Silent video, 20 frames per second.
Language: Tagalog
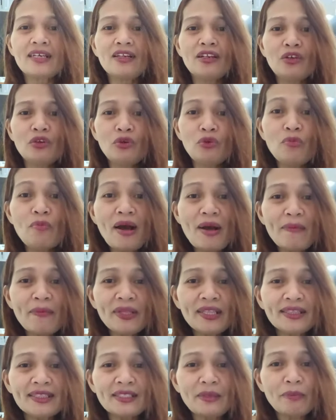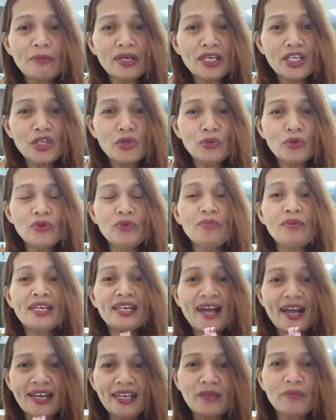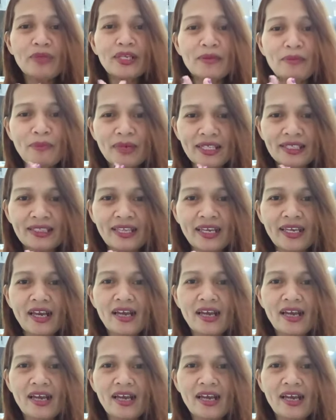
lumapit sa Panginoon, manalig, man palataya,